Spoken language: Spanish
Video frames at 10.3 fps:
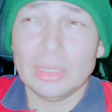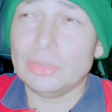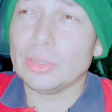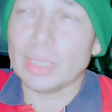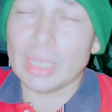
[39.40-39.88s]

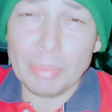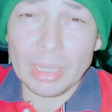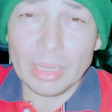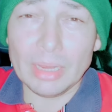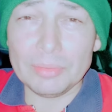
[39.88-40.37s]
Necesito que venga a
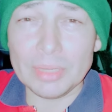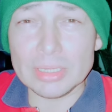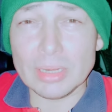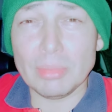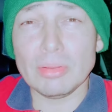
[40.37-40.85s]
pagar la
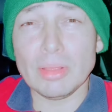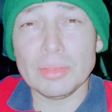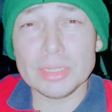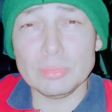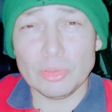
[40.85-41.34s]
fianza, hermano,
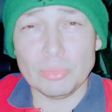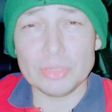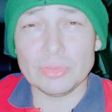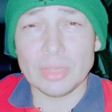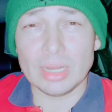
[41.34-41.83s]
a ver si me voy
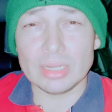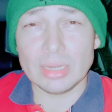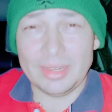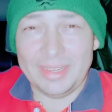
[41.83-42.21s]
para su casa.